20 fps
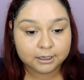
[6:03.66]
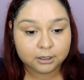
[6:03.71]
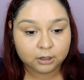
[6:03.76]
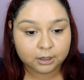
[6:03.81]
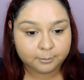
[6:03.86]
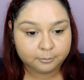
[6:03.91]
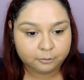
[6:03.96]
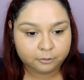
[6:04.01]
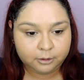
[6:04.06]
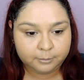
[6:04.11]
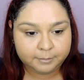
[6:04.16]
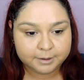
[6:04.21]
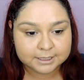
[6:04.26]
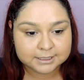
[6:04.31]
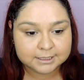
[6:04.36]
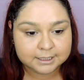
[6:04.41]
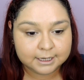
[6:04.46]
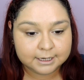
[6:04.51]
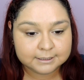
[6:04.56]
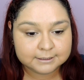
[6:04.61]
y lo que puedo
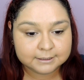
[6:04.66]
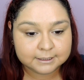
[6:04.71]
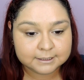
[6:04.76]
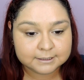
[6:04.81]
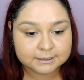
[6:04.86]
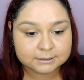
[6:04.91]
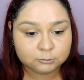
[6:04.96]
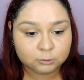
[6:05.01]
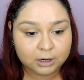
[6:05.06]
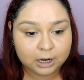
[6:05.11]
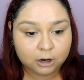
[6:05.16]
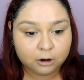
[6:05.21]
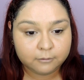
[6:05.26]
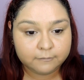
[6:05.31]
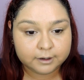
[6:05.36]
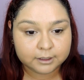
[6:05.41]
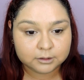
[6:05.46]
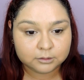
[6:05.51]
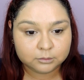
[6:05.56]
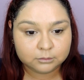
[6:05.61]
apreciar es que es una
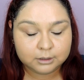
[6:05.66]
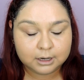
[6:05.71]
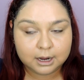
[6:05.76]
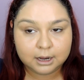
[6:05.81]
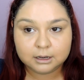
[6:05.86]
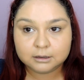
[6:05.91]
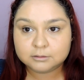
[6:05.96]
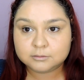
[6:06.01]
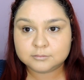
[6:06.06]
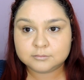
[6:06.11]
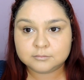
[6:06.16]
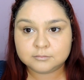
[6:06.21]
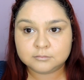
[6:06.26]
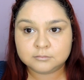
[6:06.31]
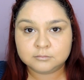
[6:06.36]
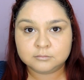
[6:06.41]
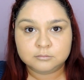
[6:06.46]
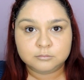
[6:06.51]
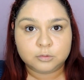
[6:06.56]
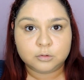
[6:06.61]
cobertura
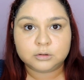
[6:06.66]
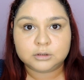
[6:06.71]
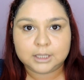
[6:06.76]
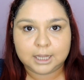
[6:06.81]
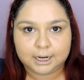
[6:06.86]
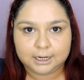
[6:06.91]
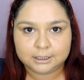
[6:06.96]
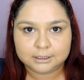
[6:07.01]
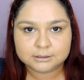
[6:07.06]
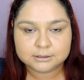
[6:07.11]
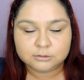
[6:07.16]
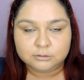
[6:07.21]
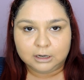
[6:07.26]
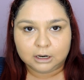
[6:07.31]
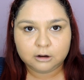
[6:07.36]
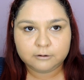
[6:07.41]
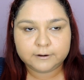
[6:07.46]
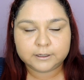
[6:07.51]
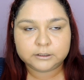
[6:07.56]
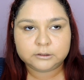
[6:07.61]
brutal, es
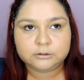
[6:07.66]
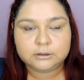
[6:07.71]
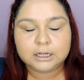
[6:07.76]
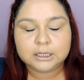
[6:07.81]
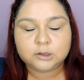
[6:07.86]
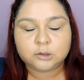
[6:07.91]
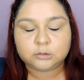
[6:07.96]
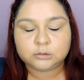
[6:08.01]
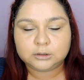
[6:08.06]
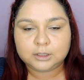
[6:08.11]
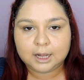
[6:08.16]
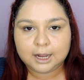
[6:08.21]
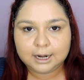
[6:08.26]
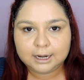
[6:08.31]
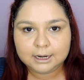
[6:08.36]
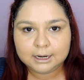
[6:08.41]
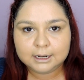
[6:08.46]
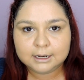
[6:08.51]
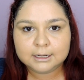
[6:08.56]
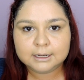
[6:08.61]
una cobertura
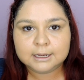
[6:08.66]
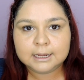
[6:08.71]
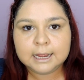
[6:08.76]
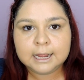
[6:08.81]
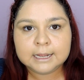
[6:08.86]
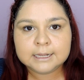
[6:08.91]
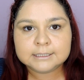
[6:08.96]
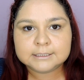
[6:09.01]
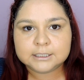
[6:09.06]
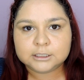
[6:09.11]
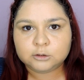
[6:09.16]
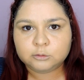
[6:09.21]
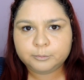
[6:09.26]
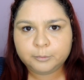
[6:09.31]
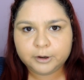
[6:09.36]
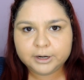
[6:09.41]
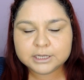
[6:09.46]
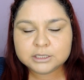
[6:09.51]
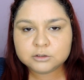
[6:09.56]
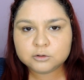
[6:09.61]
total. Si tú
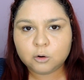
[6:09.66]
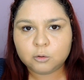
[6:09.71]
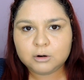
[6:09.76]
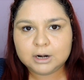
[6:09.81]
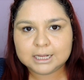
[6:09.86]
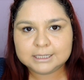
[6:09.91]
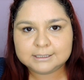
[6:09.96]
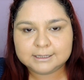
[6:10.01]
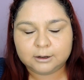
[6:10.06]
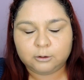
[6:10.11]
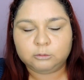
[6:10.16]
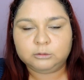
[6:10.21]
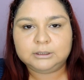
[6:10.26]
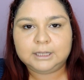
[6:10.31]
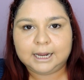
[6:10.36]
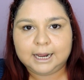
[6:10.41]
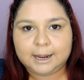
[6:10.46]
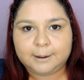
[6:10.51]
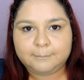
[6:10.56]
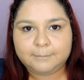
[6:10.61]
pones una
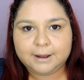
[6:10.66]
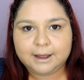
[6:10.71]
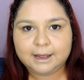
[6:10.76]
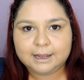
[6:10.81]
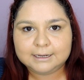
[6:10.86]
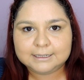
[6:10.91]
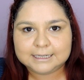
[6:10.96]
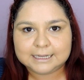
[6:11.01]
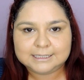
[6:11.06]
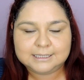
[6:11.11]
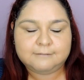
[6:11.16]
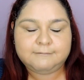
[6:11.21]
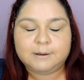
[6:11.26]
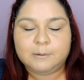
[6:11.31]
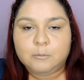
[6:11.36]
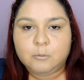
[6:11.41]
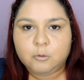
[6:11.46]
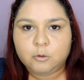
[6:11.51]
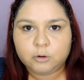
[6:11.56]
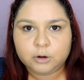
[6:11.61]
segunda capa ya se ve
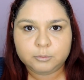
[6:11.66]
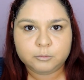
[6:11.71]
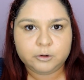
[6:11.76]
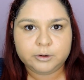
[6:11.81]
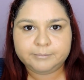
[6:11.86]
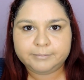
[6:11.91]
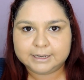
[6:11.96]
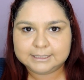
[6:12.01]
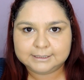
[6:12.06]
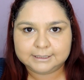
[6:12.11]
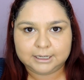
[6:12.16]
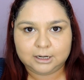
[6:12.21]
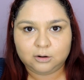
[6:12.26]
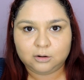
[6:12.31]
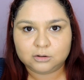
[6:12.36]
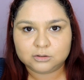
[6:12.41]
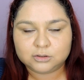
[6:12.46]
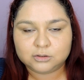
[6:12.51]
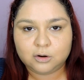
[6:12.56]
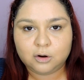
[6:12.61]
muy muy
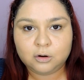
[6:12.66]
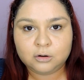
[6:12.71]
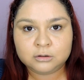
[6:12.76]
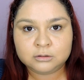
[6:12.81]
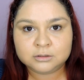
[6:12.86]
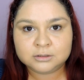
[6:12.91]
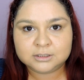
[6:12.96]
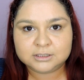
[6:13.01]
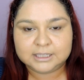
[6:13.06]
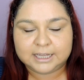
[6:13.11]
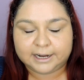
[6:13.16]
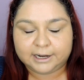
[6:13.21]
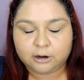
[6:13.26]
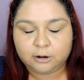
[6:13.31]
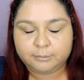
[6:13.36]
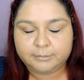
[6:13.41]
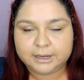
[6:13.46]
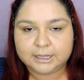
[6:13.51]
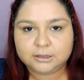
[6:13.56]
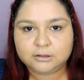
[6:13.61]
pasteloso, te
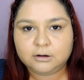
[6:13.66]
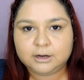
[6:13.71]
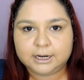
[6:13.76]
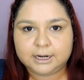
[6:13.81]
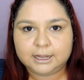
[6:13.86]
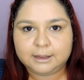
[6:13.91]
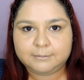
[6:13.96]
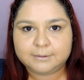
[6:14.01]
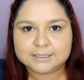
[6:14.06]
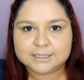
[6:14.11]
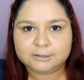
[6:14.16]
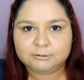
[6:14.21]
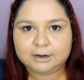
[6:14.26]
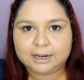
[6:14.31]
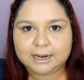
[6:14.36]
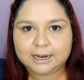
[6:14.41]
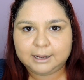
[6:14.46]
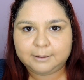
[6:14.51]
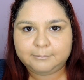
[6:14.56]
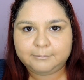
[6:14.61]
recomiendo que nada más sea
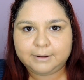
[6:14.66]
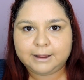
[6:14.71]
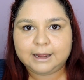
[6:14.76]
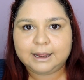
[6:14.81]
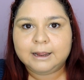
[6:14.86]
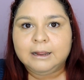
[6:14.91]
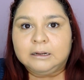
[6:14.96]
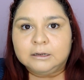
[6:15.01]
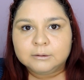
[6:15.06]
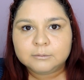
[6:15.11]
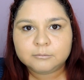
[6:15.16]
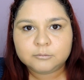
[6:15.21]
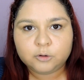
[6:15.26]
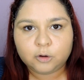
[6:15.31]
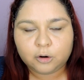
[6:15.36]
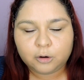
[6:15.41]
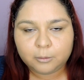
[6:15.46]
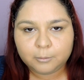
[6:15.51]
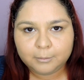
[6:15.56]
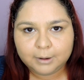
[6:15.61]
una capa
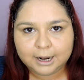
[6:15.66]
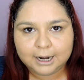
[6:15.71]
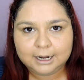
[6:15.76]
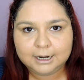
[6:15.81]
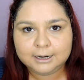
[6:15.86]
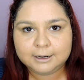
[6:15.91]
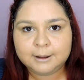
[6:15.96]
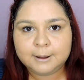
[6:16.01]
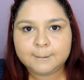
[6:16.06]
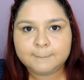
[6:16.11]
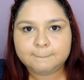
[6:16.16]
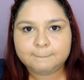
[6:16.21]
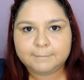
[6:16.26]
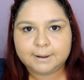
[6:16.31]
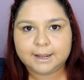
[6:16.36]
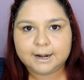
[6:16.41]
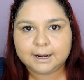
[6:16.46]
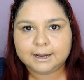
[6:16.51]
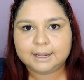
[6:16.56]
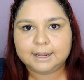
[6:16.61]
normal
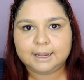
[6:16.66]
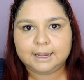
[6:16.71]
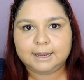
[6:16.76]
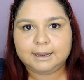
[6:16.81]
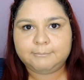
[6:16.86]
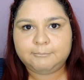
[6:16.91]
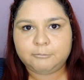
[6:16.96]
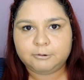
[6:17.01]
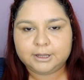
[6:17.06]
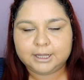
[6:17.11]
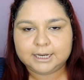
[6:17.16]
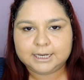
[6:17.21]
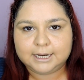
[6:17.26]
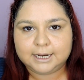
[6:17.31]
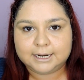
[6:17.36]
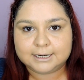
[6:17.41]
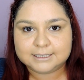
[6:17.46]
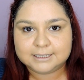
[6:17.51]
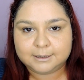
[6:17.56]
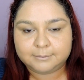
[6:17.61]
para que pueda
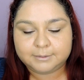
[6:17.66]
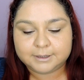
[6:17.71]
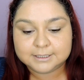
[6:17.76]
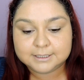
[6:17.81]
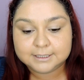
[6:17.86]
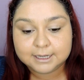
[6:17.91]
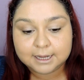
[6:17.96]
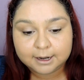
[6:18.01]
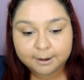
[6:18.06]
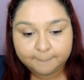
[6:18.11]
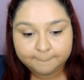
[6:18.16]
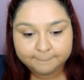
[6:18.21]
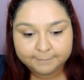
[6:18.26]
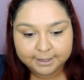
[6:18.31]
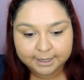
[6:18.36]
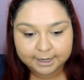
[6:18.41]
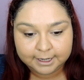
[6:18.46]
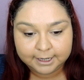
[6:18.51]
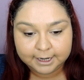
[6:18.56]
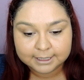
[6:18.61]
llegarse a apreciar
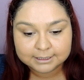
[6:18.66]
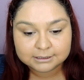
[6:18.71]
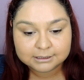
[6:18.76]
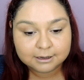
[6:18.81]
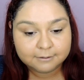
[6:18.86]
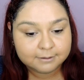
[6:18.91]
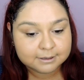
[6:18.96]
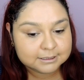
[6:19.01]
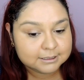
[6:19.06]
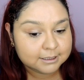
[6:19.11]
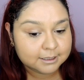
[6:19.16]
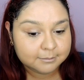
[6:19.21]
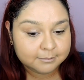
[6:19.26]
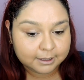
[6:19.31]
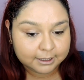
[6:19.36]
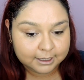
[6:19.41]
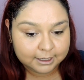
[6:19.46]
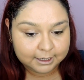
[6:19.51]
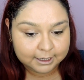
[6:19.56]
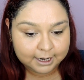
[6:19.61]
bien esta base de
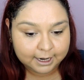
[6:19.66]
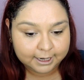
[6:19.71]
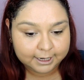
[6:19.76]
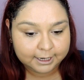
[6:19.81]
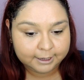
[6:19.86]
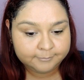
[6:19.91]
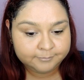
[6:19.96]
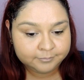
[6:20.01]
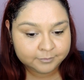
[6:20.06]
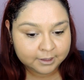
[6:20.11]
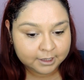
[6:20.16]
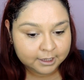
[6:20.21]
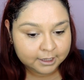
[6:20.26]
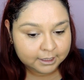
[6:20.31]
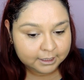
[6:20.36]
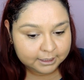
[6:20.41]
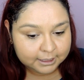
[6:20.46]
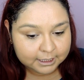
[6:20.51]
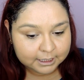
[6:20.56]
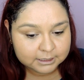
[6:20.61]
maquillaje.
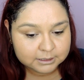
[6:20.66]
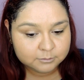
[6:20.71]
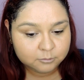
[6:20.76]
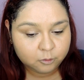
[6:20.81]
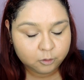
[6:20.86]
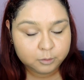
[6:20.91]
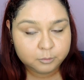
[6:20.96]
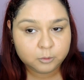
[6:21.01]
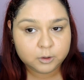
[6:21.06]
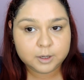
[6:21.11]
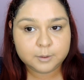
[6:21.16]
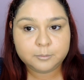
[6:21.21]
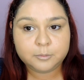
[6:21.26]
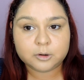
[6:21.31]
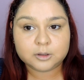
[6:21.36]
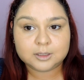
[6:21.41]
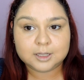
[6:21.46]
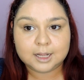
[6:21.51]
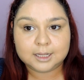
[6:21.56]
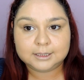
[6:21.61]
Y es muy muy
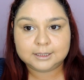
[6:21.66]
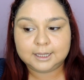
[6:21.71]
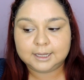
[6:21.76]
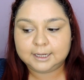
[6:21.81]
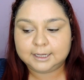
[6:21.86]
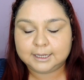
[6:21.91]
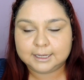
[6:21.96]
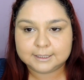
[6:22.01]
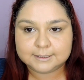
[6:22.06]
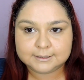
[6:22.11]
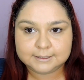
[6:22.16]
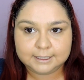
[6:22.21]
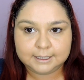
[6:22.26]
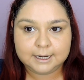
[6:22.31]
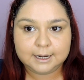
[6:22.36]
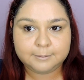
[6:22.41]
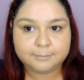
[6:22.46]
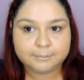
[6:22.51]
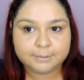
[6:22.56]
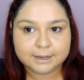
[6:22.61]
importante que sí
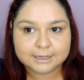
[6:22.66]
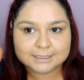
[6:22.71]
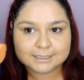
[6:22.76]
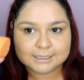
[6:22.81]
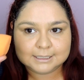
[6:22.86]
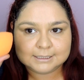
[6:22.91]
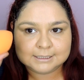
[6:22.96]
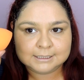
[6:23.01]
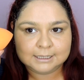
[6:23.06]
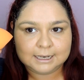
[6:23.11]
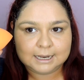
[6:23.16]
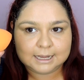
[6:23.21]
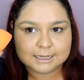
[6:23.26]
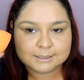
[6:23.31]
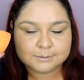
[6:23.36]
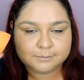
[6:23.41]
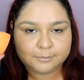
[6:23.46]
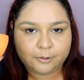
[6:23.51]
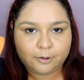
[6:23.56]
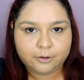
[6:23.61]
le pases la
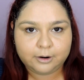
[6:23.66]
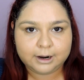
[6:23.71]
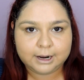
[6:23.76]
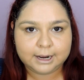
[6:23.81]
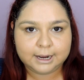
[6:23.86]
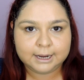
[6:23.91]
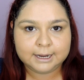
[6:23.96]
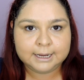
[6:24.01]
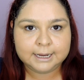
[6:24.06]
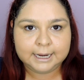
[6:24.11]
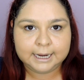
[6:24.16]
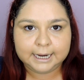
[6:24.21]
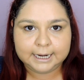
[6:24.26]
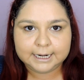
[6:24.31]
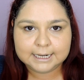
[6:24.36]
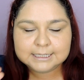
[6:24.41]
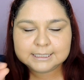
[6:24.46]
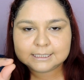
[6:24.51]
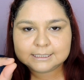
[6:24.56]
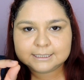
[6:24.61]
esponja
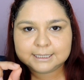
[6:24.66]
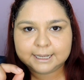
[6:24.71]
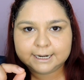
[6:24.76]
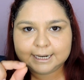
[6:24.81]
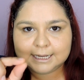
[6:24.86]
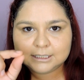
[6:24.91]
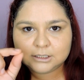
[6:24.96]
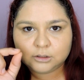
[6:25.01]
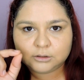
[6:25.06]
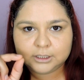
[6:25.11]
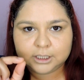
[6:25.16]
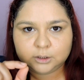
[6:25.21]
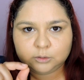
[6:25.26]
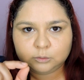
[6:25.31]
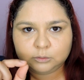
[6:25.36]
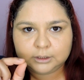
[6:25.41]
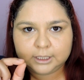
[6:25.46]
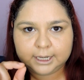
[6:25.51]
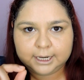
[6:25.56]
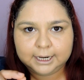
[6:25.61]
en esas áreas donde
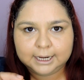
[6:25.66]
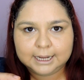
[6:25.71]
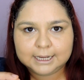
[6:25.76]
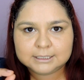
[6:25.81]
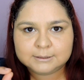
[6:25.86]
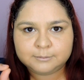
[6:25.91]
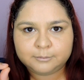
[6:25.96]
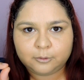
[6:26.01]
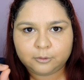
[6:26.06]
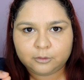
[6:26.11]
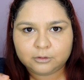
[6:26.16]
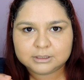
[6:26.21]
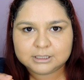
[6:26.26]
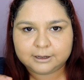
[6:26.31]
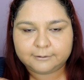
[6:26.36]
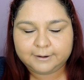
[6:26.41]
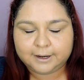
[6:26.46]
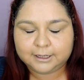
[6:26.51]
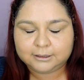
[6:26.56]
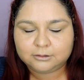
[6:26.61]
tú tengas poros
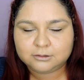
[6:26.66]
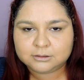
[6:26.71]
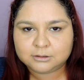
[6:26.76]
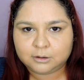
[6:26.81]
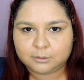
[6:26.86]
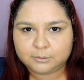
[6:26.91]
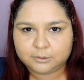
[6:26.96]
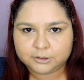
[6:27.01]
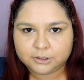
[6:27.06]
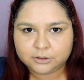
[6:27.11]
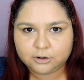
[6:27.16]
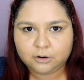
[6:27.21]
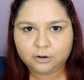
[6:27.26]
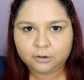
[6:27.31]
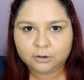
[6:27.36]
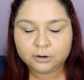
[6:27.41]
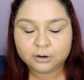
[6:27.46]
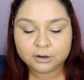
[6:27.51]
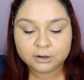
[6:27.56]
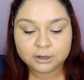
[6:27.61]
abiertos como yo